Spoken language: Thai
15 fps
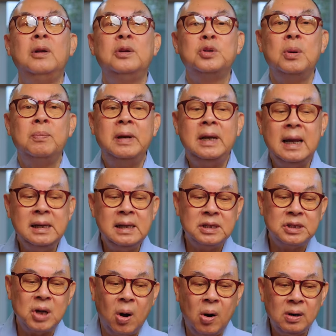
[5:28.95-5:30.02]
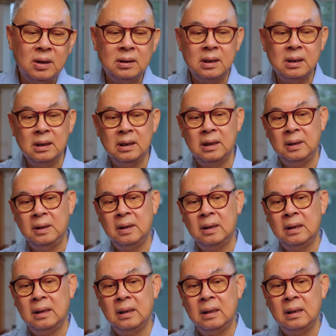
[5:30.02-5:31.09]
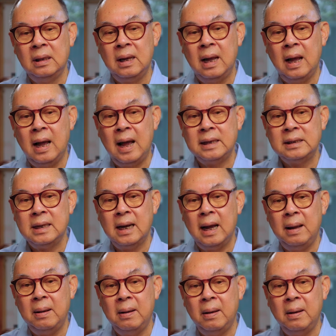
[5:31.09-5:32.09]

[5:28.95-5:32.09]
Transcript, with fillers: ส่วนประเด็นที่สองก็คืออาจจะ